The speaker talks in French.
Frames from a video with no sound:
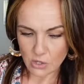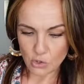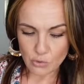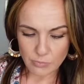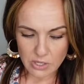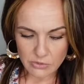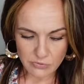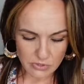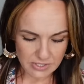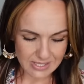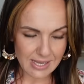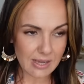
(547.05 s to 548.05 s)
Le motf,
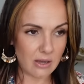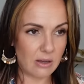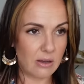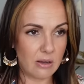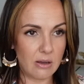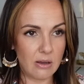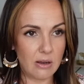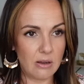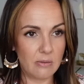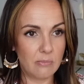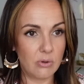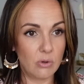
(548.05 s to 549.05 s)
c'est...
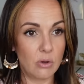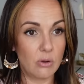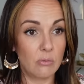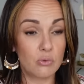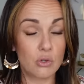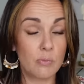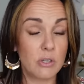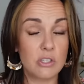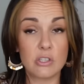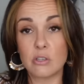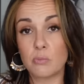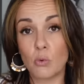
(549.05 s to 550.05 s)
Euh, je sais pas si
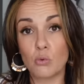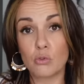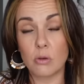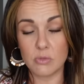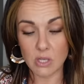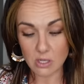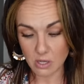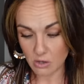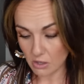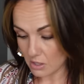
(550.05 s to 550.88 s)
ça se prononce comme ça d'ailleurs.